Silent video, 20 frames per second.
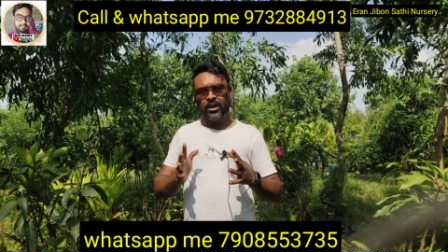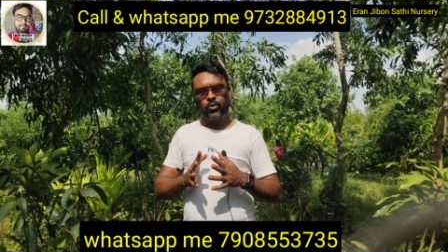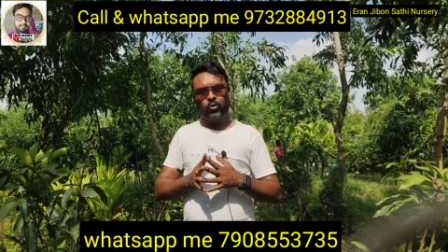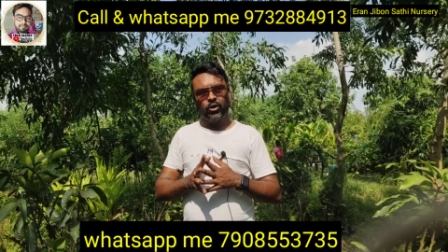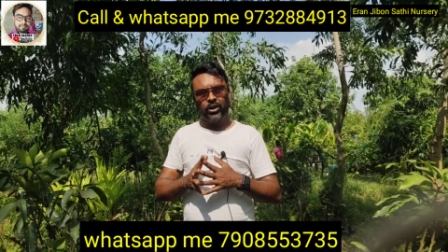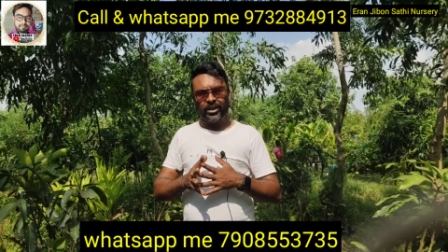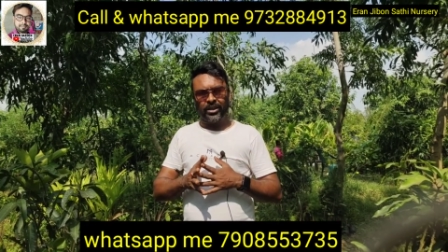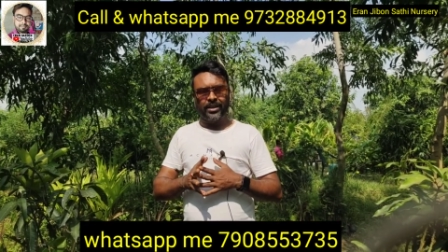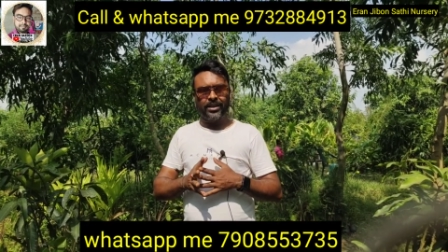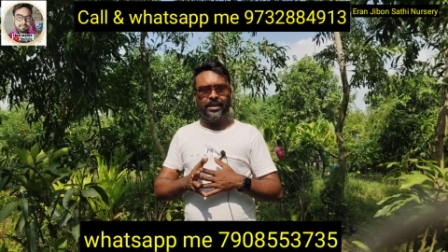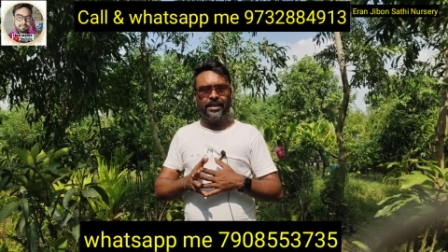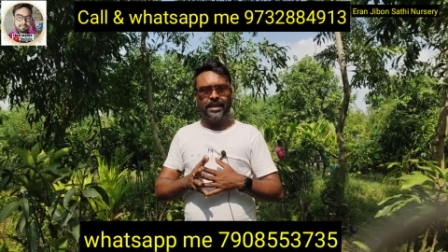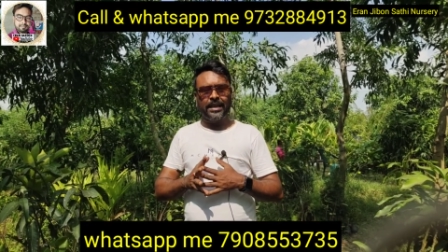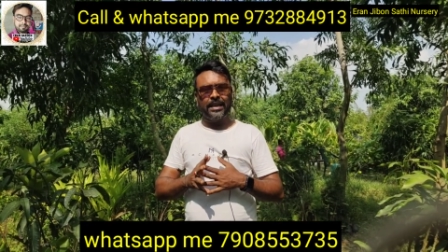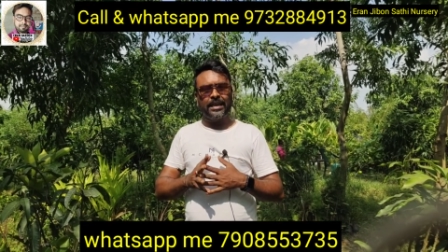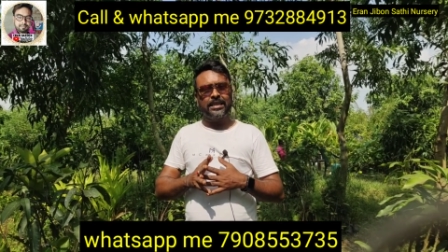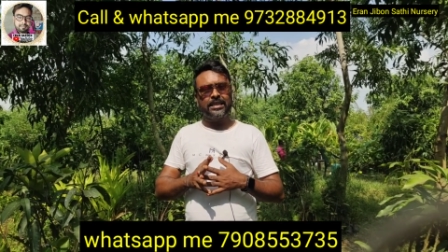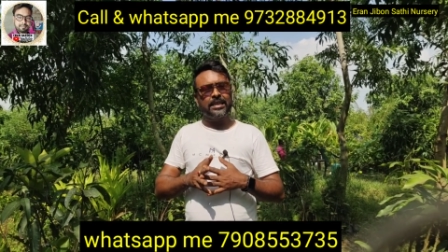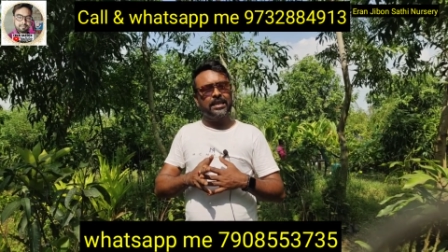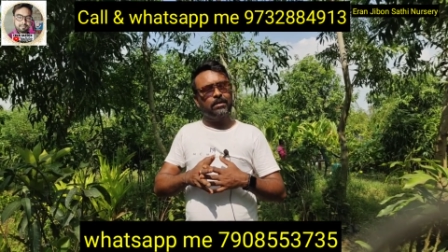वन थ्री
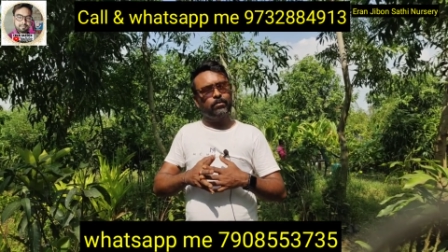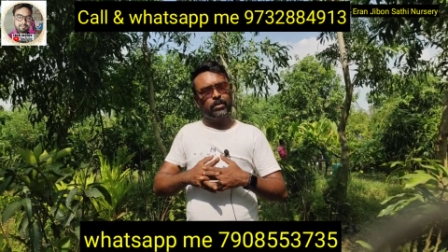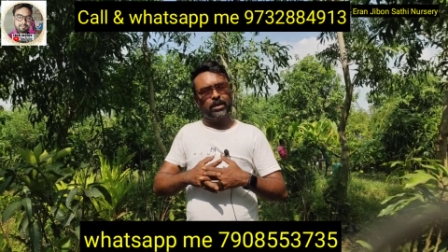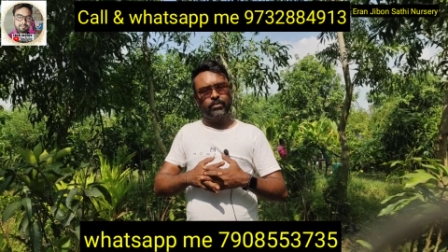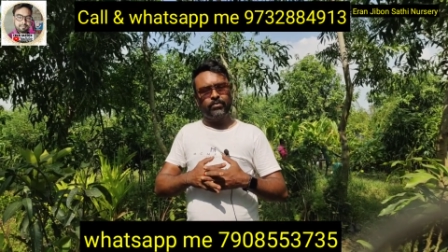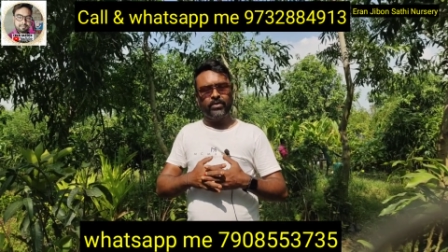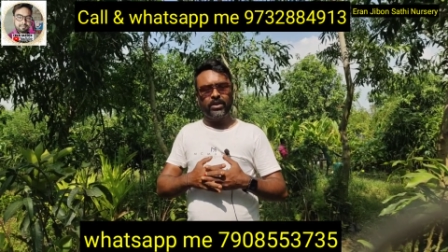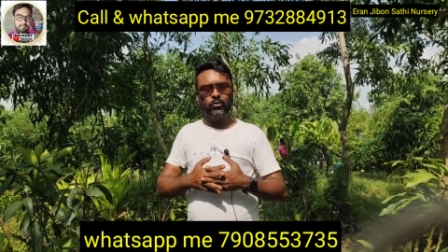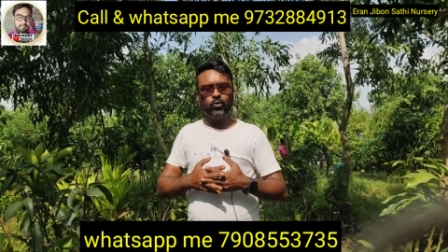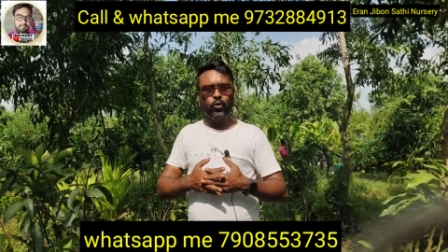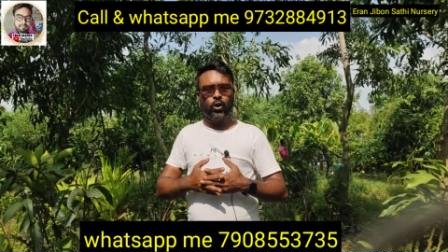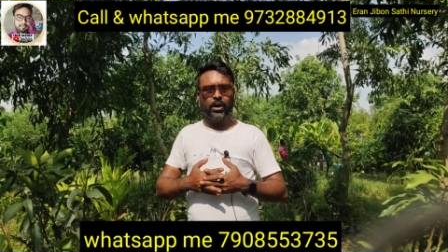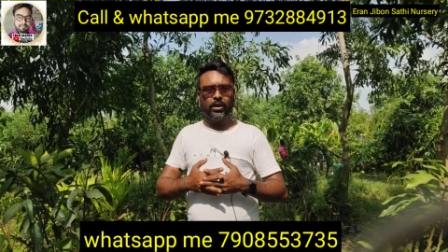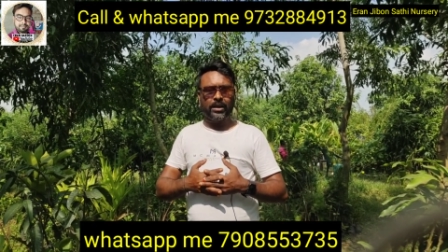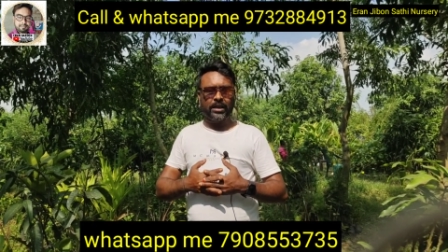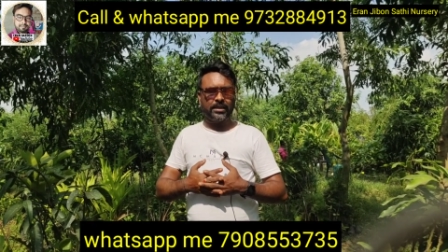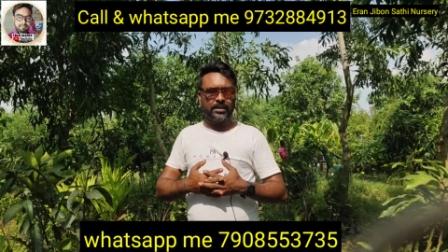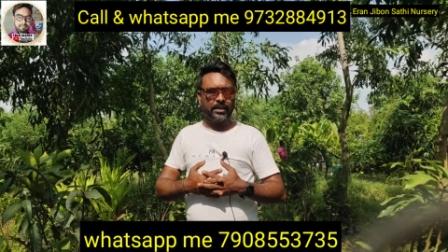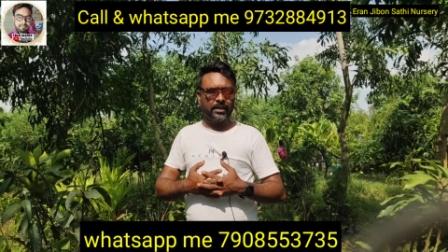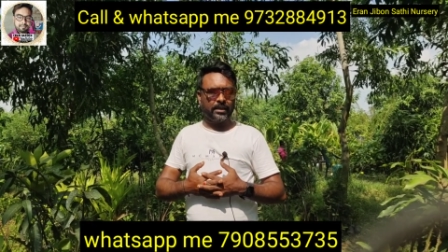ये इस नंबर पे कॉल
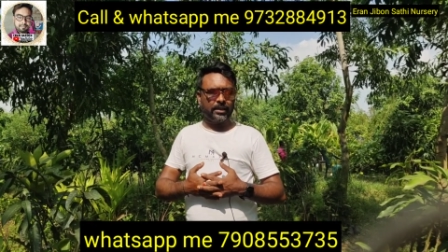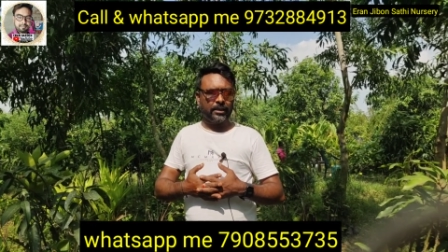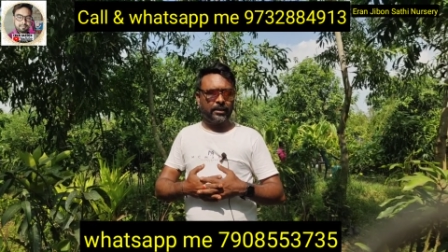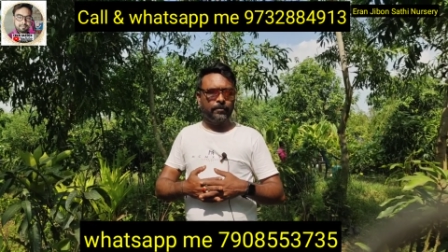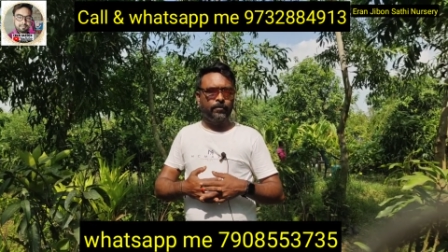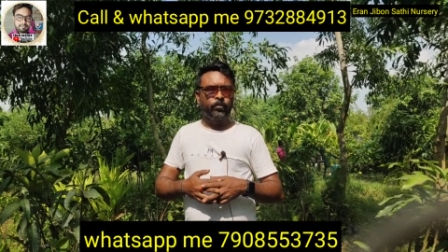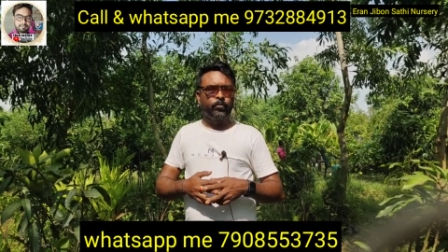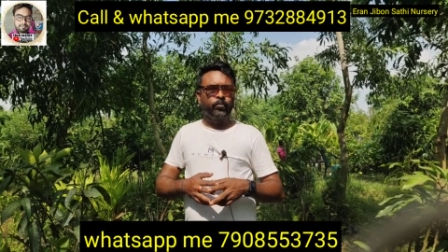कर सकते हैं